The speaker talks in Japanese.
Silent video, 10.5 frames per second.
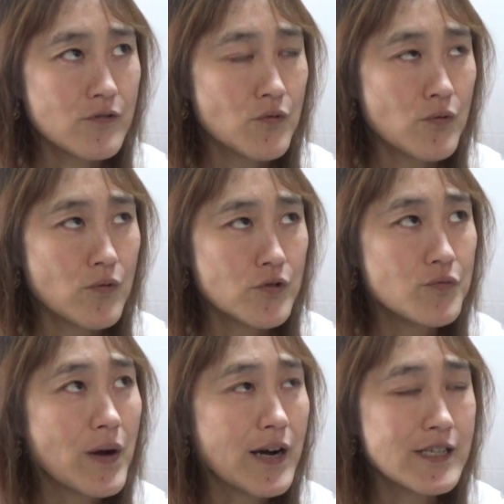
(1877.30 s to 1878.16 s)
と、
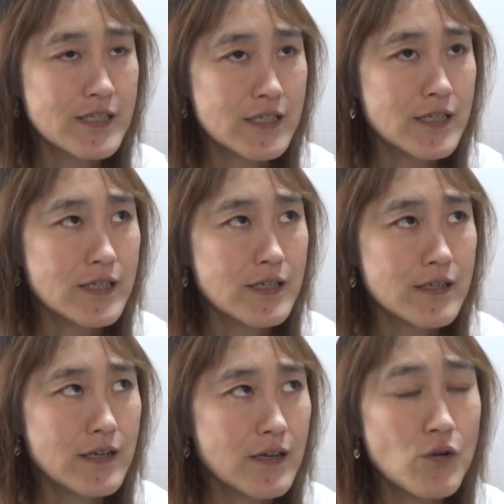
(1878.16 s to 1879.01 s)
湯沸かし器、
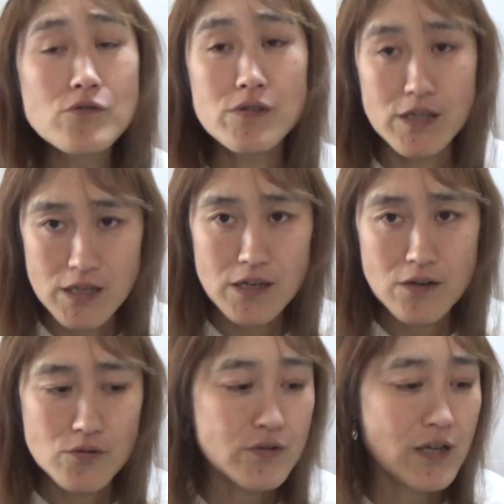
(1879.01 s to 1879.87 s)
えー、温水器
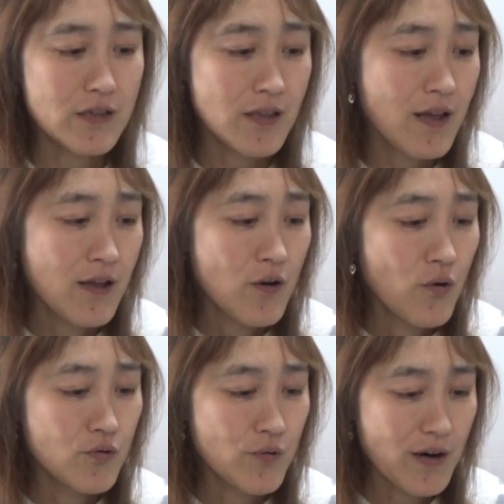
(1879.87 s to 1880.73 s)
を使って
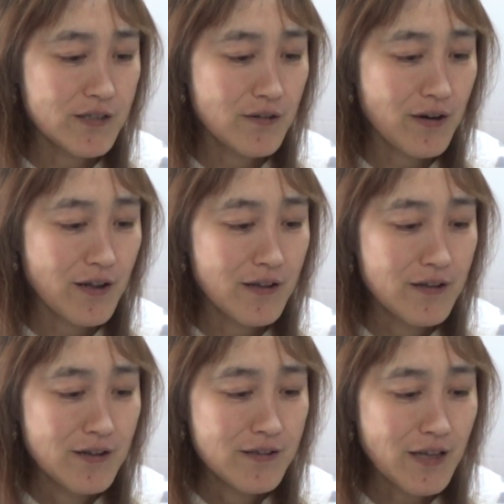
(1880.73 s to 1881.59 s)
お風呂沸かしてるから、
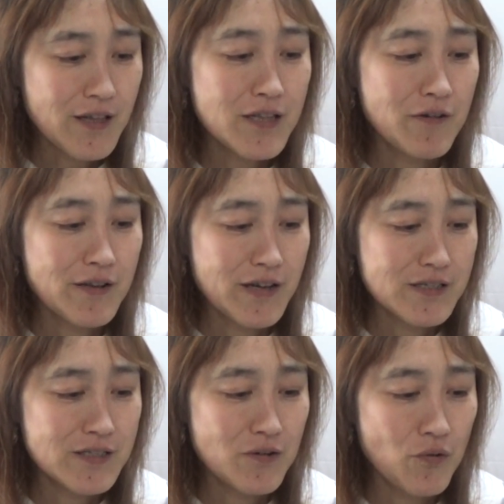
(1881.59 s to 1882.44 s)
ただではな
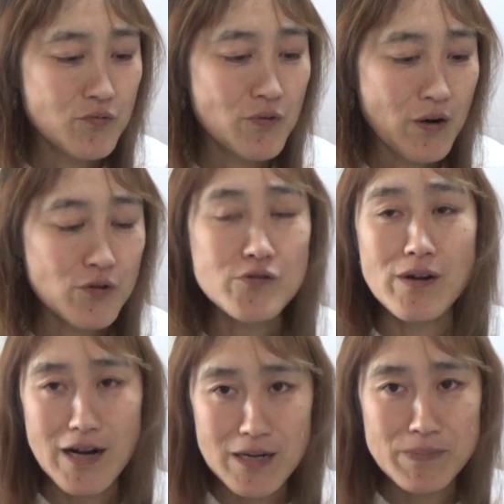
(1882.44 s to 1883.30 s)
いし、お風呂は
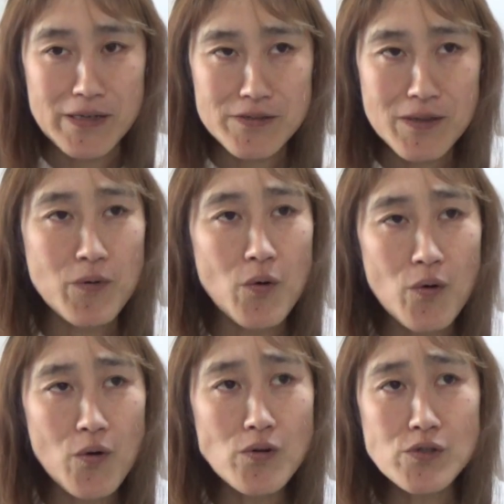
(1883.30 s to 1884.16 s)
コストかかります。でも、
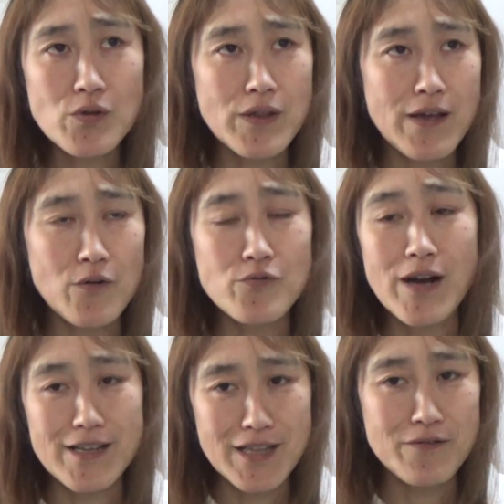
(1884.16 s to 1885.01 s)
コストでお風
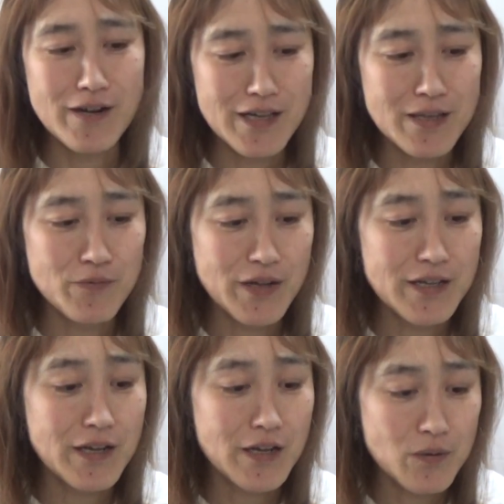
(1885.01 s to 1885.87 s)
呂入ってへんわけでもな
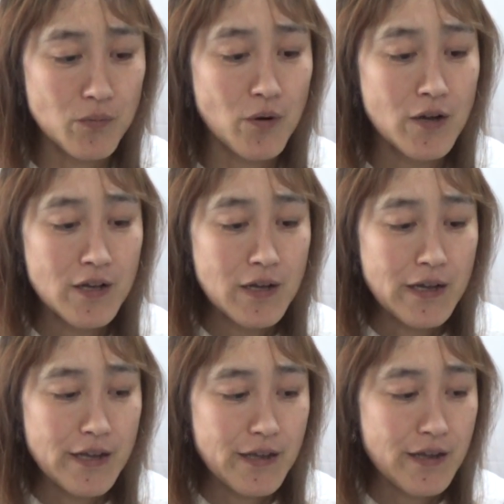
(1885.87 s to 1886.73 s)
いねんけども、
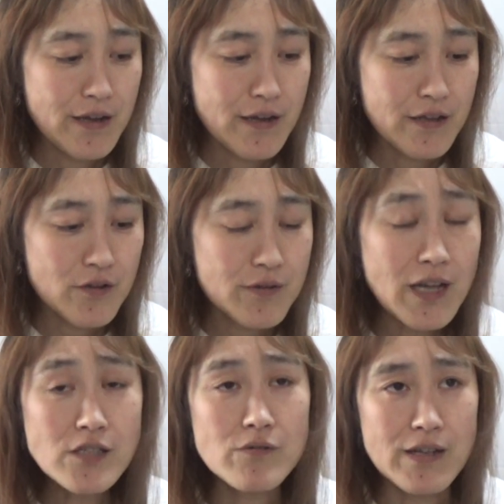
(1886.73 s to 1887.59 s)
えーと、と
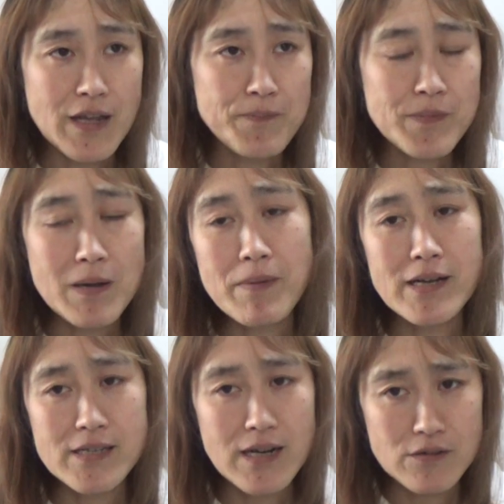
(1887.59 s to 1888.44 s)
夏はね、やっぱ
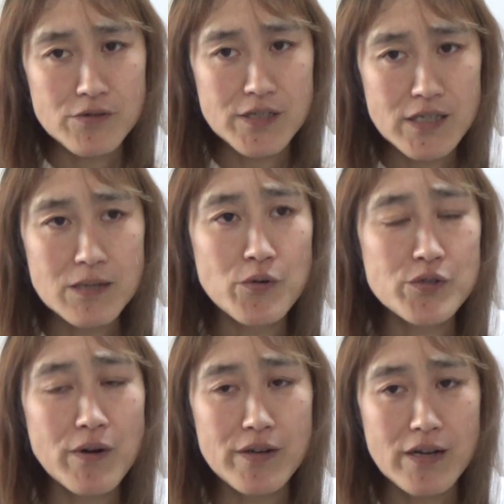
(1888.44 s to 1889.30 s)
汗かくし、気持
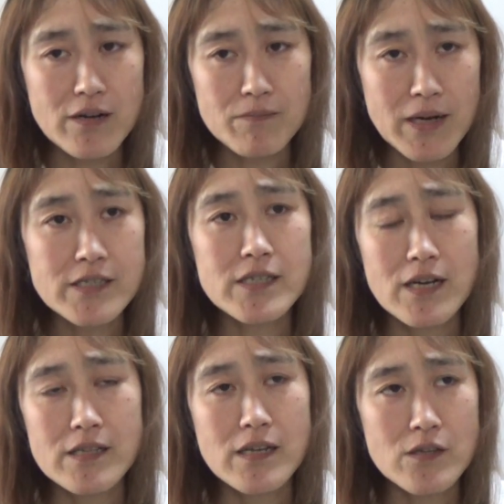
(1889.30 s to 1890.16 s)
ち悪いから毎日
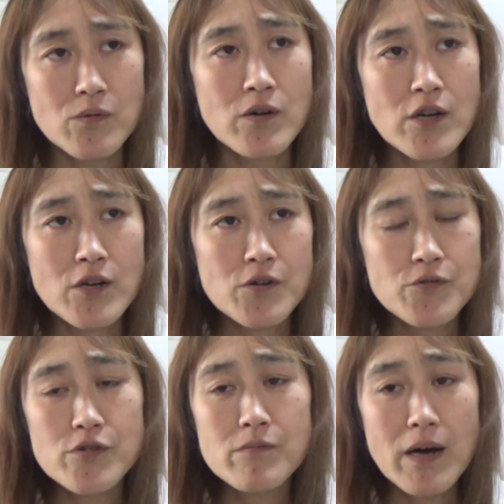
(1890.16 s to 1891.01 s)
入んねんけども、
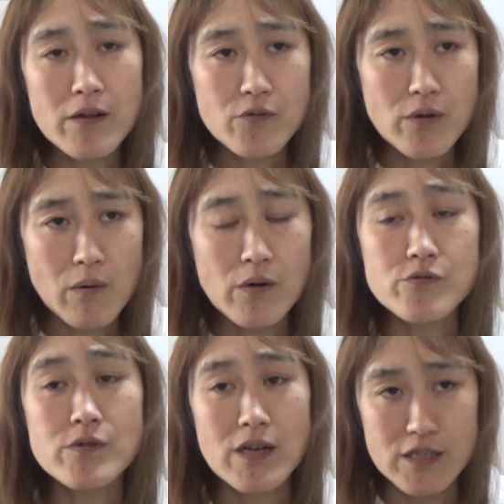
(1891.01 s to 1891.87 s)
冬場とかは
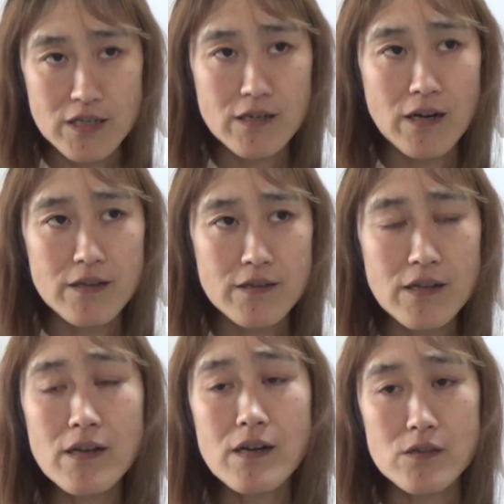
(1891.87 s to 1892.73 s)
2日に1回。
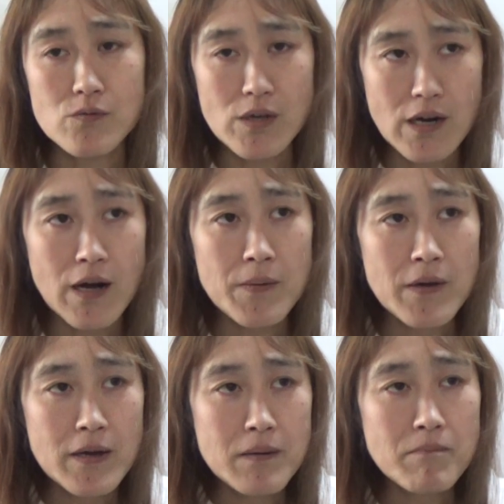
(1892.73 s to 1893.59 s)
なんでかって言ったら、
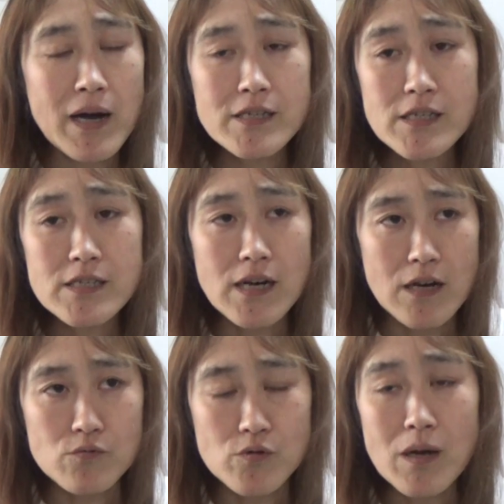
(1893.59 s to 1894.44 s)
毎日
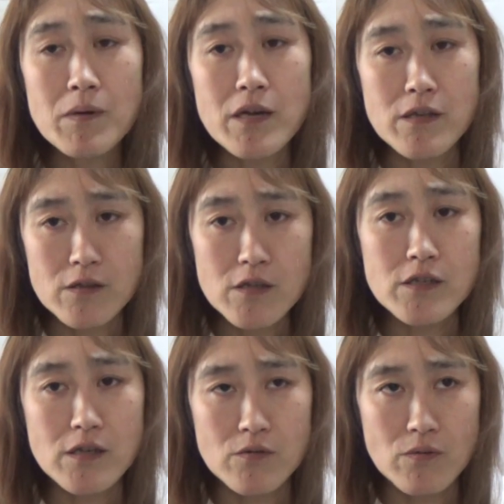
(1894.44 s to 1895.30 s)
洗うとダメやねんって、
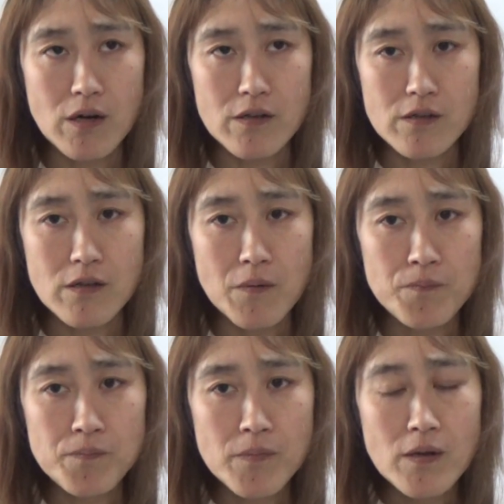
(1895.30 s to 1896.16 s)
人間の体って。
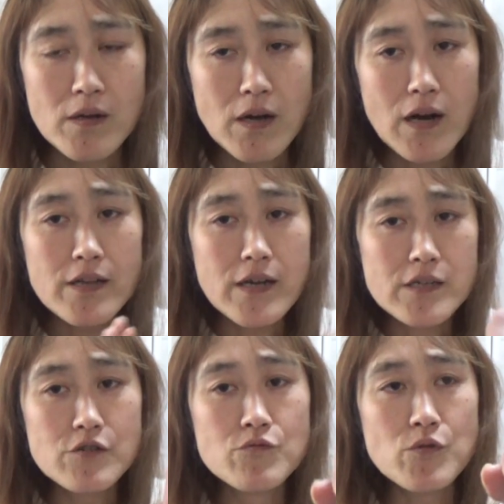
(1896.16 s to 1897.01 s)
体
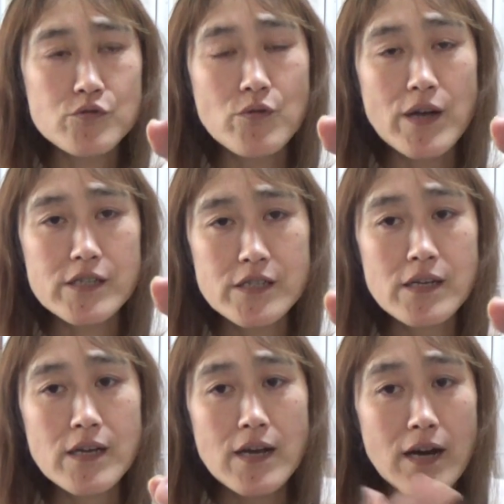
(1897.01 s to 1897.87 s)
皮膚もそうや
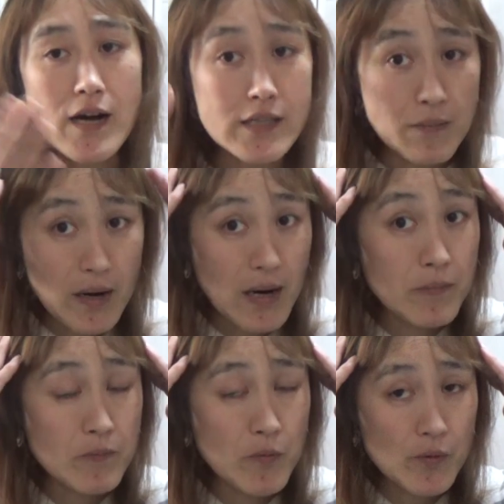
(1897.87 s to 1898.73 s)
し頭
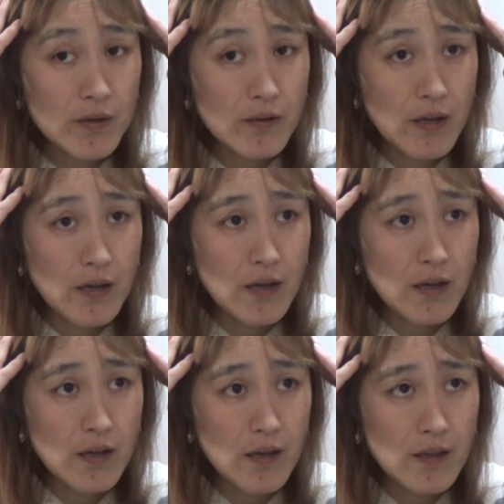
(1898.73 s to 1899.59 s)
髪も、
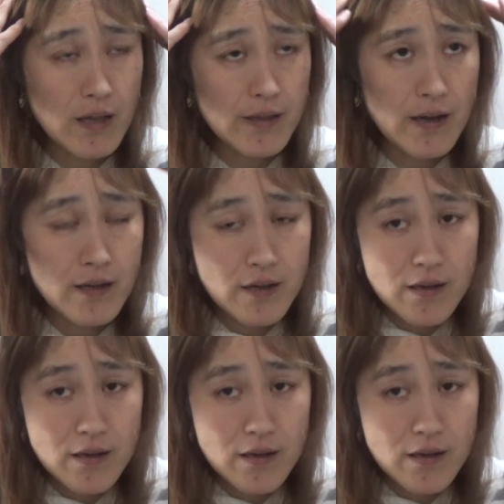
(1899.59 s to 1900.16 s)
えー、なんだ